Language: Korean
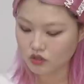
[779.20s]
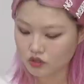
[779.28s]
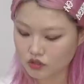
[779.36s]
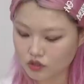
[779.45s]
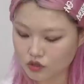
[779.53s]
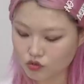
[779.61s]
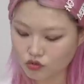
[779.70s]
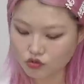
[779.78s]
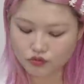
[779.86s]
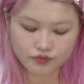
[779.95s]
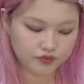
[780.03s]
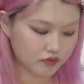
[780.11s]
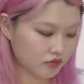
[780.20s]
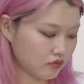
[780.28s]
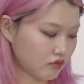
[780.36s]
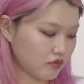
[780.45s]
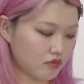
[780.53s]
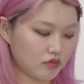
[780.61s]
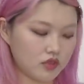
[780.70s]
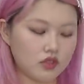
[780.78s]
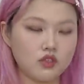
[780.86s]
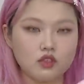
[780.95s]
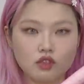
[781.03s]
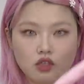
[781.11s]
그리고
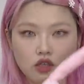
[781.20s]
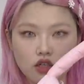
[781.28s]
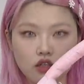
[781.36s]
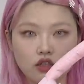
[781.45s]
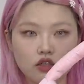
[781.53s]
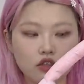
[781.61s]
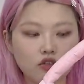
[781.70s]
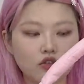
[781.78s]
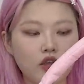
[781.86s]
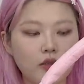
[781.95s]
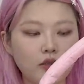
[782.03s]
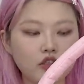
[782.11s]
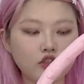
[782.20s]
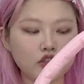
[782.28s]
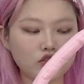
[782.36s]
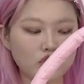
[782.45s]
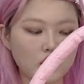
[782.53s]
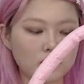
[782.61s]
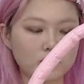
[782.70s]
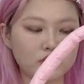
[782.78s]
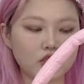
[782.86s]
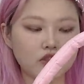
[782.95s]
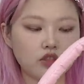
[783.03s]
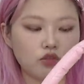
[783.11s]
짜란 이건 MNGU라는
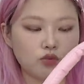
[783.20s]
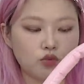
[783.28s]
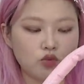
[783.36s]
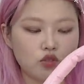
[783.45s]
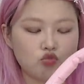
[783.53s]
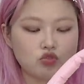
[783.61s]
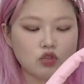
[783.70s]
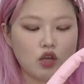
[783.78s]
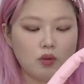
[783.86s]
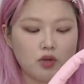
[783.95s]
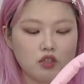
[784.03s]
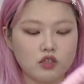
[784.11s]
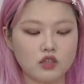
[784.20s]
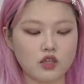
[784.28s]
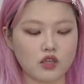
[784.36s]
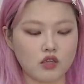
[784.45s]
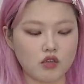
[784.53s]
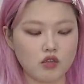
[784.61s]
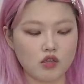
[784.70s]
브랜드에서 보내주신 가방인데